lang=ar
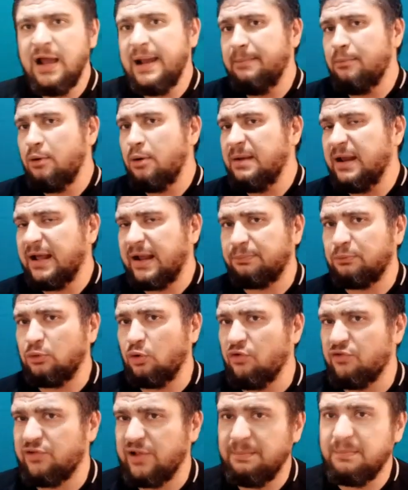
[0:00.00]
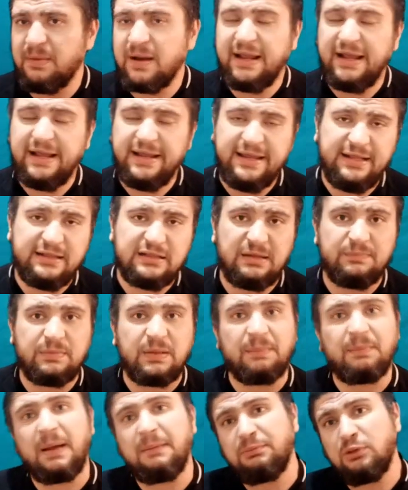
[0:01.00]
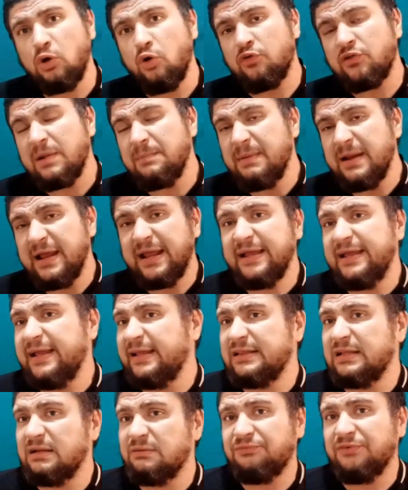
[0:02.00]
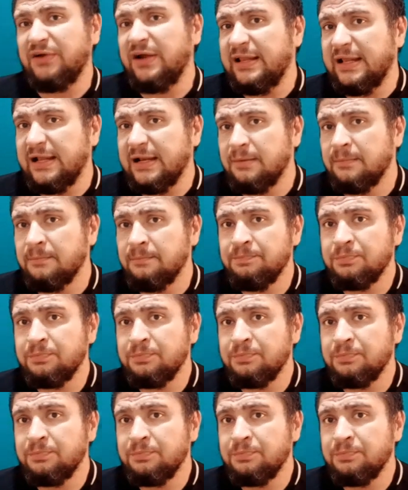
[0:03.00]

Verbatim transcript: المهم ان كابتن حسام رجع يندم طب كابتن حسام رجع يندم فعلا